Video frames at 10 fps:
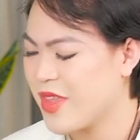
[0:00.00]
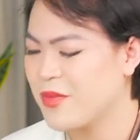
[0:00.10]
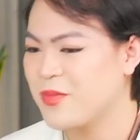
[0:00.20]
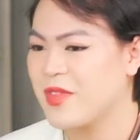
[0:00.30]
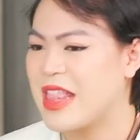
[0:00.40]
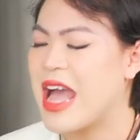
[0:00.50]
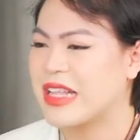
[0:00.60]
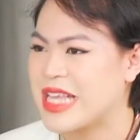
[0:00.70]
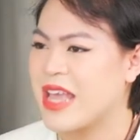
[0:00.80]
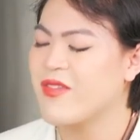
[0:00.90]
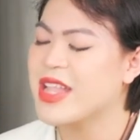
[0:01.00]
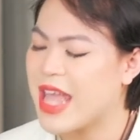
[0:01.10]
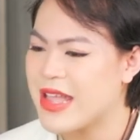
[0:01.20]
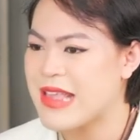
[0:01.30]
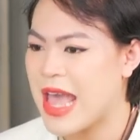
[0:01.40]
um, lảng tránh và
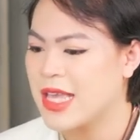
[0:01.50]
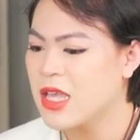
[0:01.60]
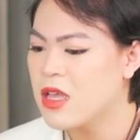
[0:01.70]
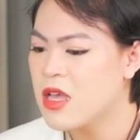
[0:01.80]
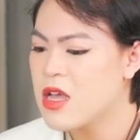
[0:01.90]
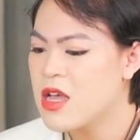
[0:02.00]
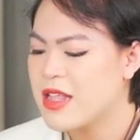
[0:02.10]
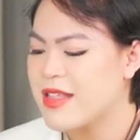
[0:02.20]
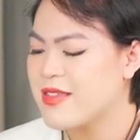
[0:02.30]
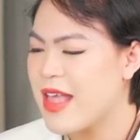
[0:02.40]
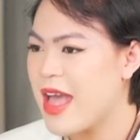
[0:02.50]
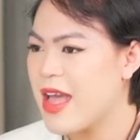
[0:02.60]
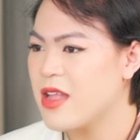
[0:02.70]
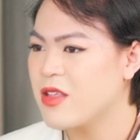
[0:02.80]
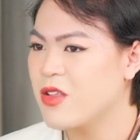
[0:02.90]
né tránh thật
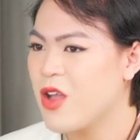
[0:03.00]
ra